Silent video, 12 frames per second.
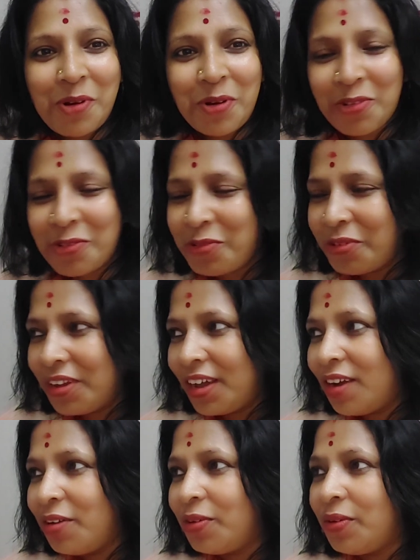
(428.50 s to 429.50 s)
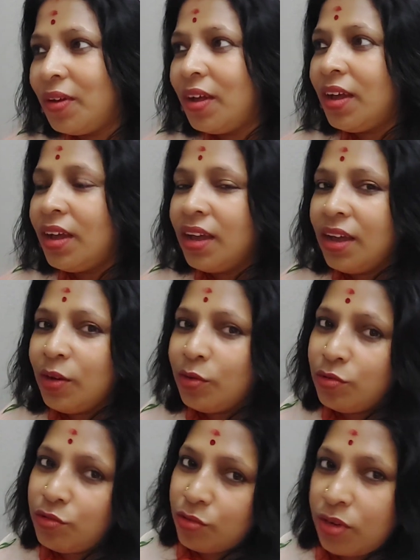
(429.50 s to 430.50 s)
পড়া শুরু হয়ে গেল
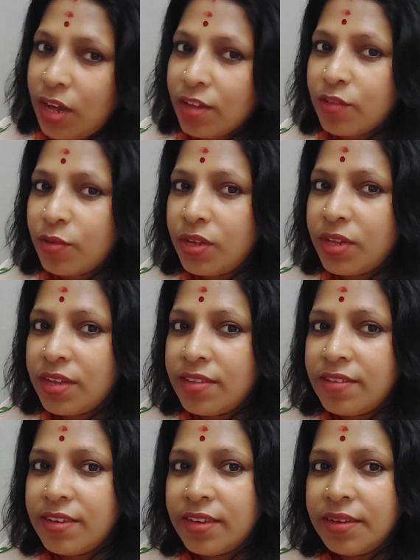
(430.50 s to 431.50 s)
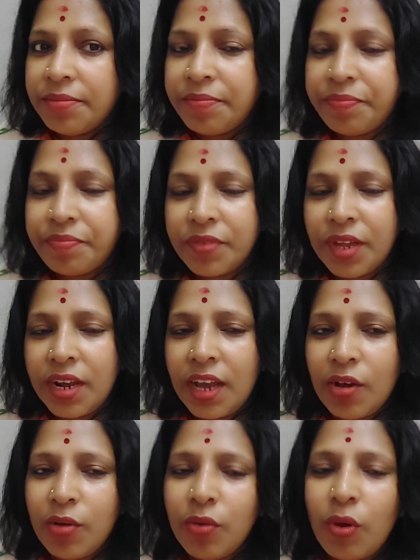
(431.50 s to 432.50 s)
উঁচু ক্লাস হয়ে যাচ্ছে দেন
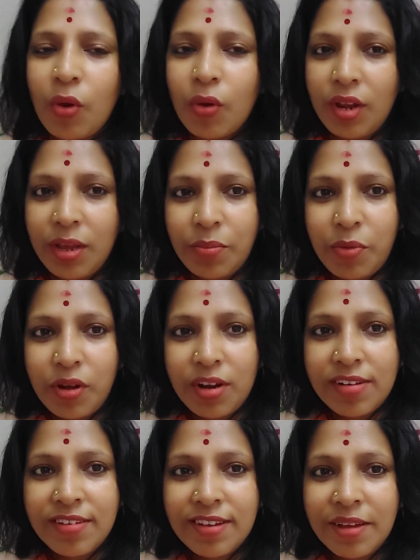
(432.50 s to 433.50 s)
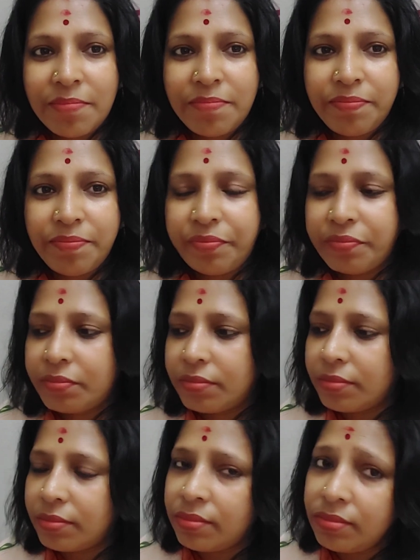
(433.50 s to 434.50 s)
এখন অনেক পড়ার চাপ
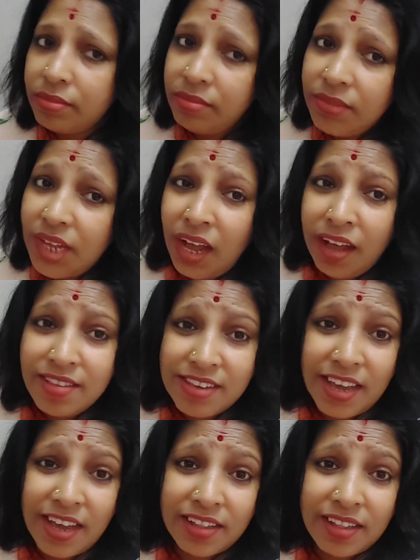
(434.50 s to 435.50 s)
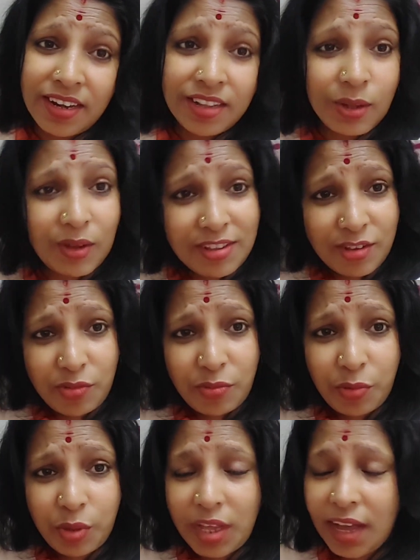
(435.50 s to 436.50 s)
আজকে এক তারিখ তো আজকেও
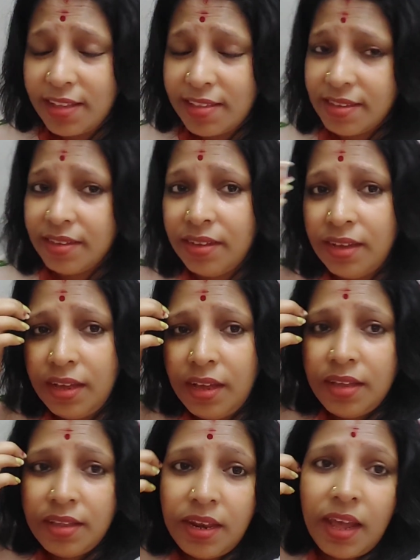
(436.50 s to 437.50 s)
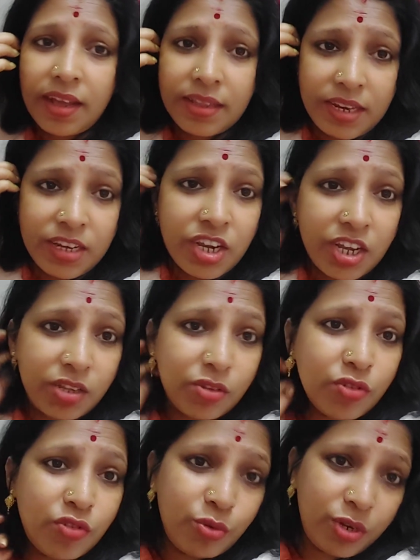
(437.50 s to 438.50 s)
পড়তে গেছে দেন এক তারিখ
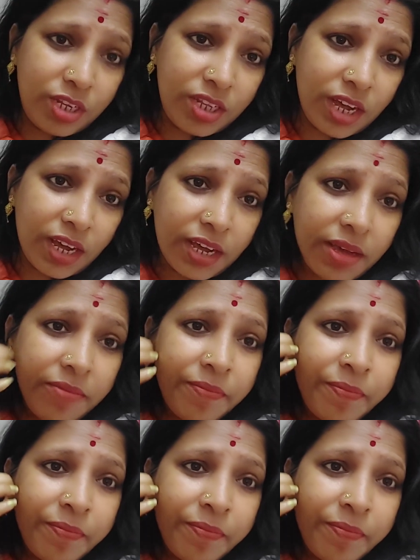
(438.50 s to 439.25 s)
সাধারণত ছুটিই থাকে